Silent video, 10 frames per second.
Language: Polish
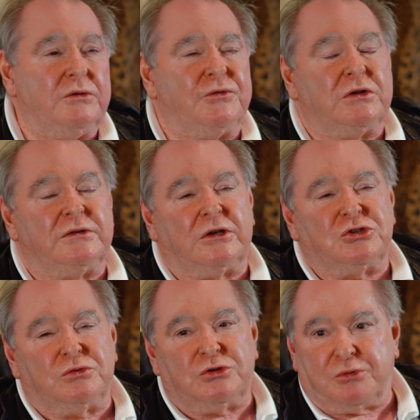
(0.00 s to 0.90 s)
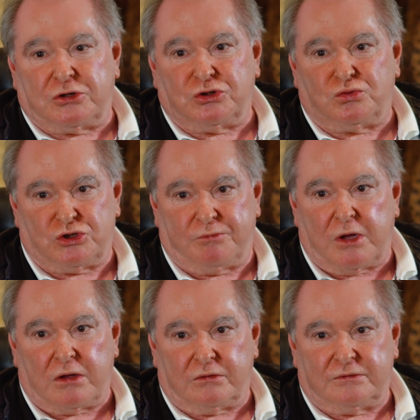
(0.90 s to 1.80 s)
I wtedy zaczęły się pierwsze duże
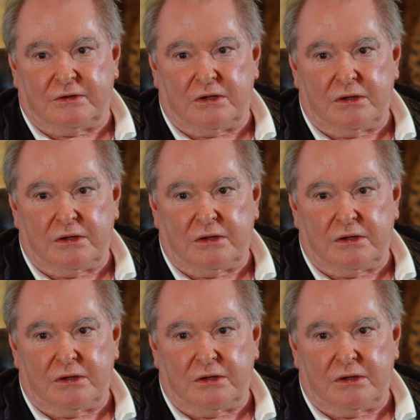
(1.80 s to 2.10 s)
pieniądze.